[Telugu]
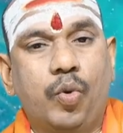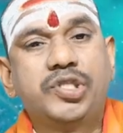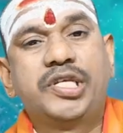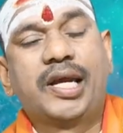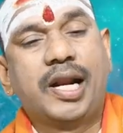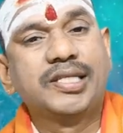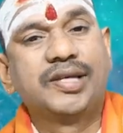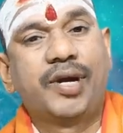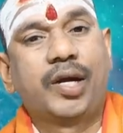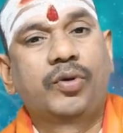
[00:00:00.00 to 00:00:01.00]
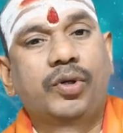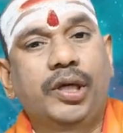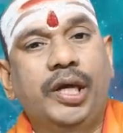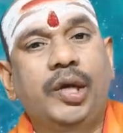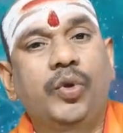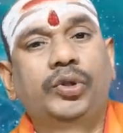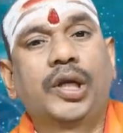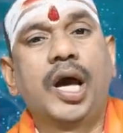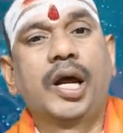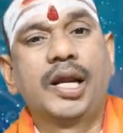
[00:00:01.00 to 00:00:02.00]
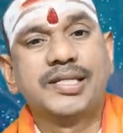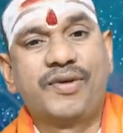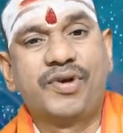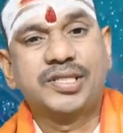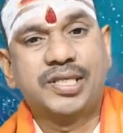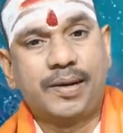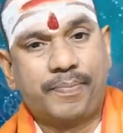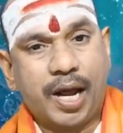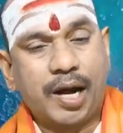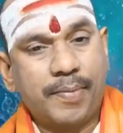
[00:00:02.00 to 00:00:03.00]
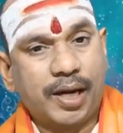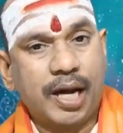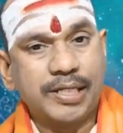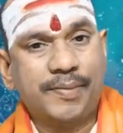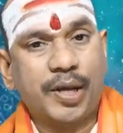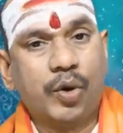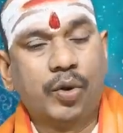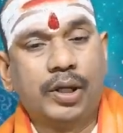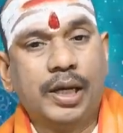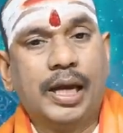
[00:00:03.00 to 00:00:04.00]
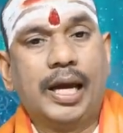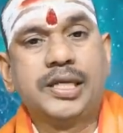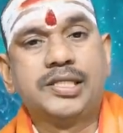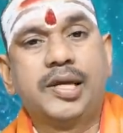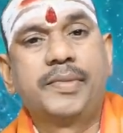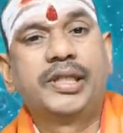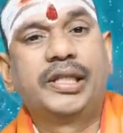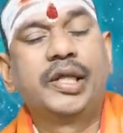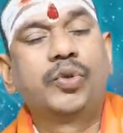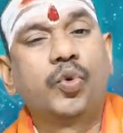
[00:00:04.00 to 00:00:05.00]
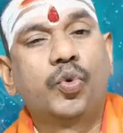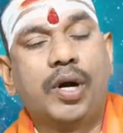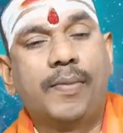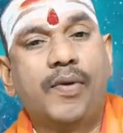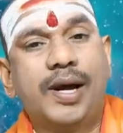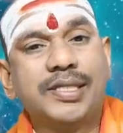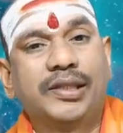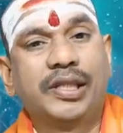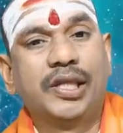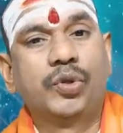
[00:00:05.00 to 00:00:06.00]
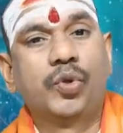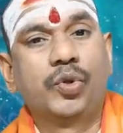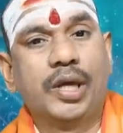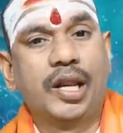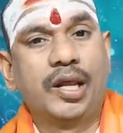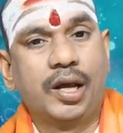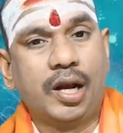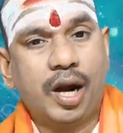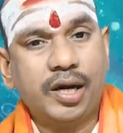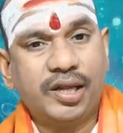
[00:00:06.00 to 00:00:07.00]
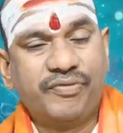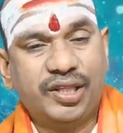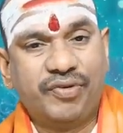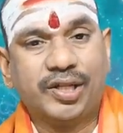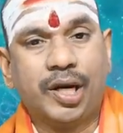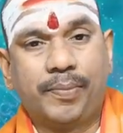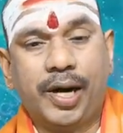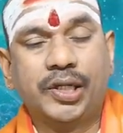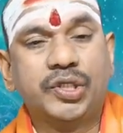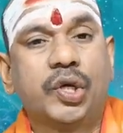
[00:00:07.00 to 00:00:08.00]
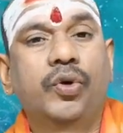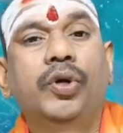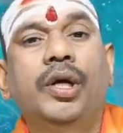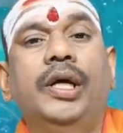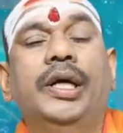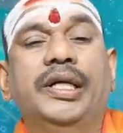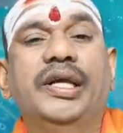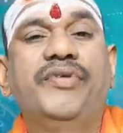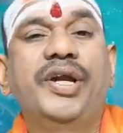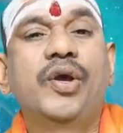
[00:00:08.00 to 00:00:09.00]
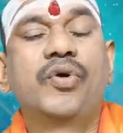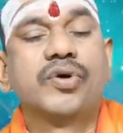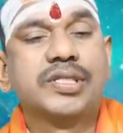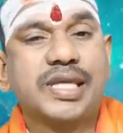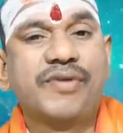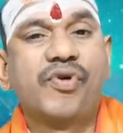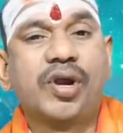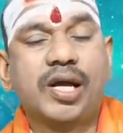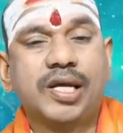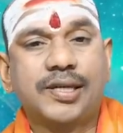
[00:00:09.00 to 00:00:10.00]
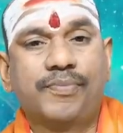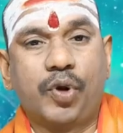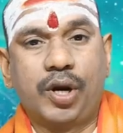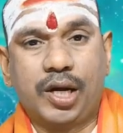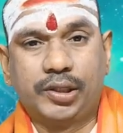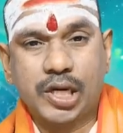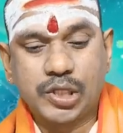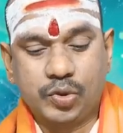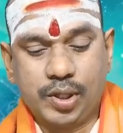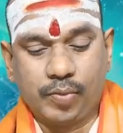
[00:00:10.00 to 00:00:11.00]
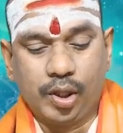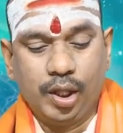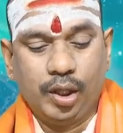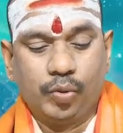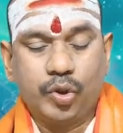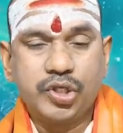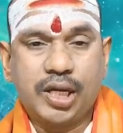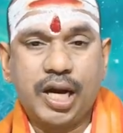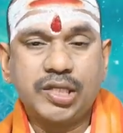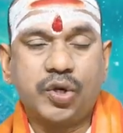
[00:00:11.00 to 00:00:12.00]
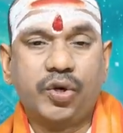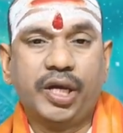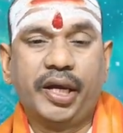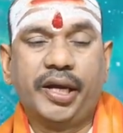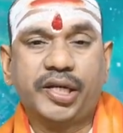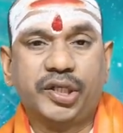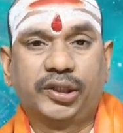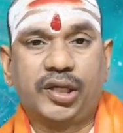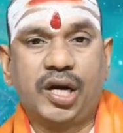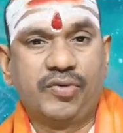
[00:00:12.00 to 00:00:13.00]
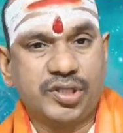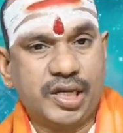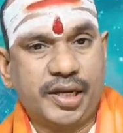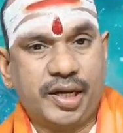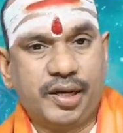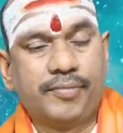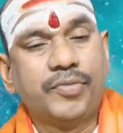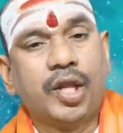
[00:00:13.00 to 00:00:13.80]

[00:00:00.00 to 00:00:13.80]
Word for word: వృశ్చిక రాశి వారు ఈ నూతన ఆంగ్ల సంవత్సర ప్రారంభకాల సమయంలో అష్టమి తిథి ఎందు అమావాస్య తిథి ఎందు ఎలాంటి విధి విధానాలు పాటించాలో ఈ వీడియోలో సవివరంగా సంపూర్ణంగా తెలుసుకుందాం వృశ్చిక రాశిలో ఏ నక్షత్రాలు వస్తారగా